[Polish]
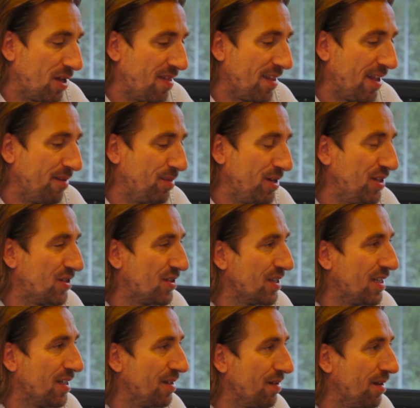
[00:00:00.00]
przez
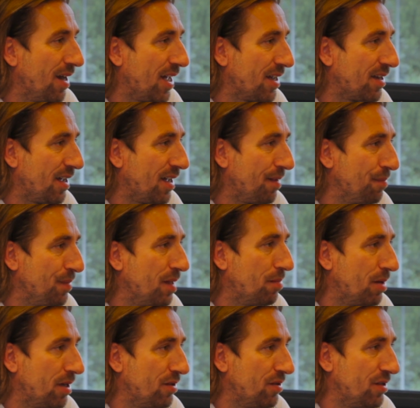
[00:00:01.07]
najbliższe lata nie
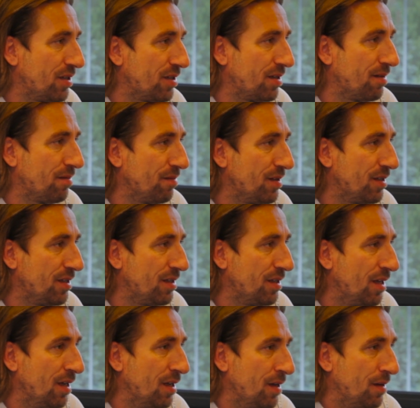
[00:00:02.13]
będzie.
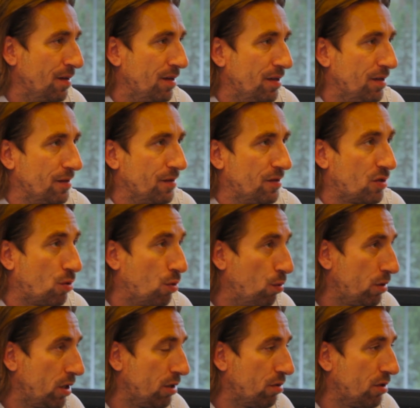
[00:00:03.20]
Y,
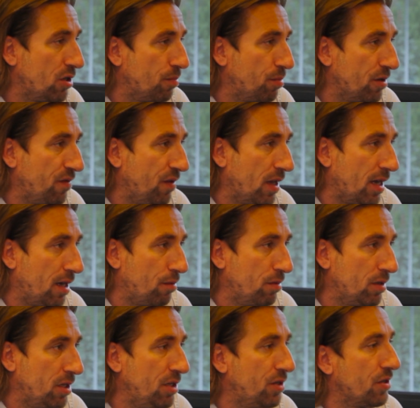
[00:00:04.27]
szkółki, które się
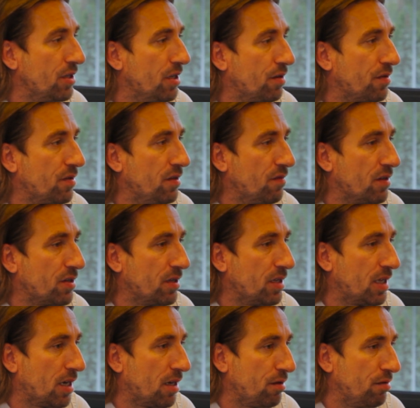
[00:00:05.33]
potwierały licznie dosyć w
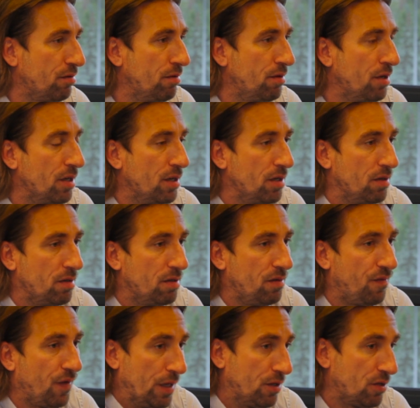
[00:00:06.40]
naszym kraju,
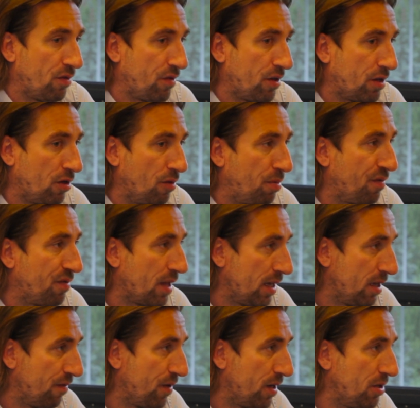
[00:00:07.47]
y, Fajnie, że coś takiego
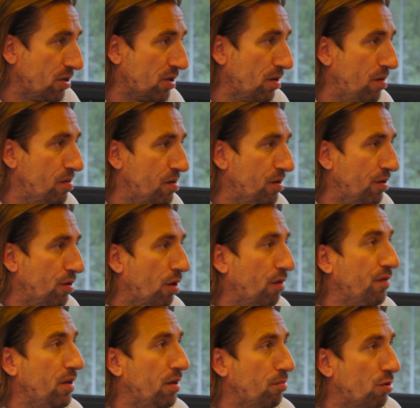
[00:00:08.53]
powstaje, fajnie, że
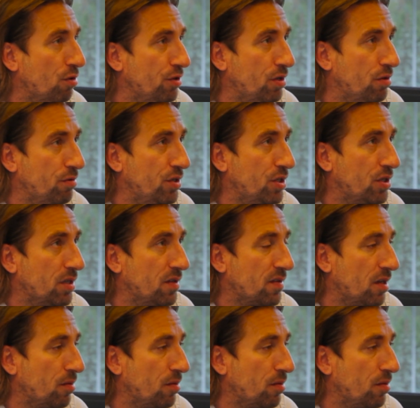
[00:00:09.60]
nowi, młodzi ludzie się tym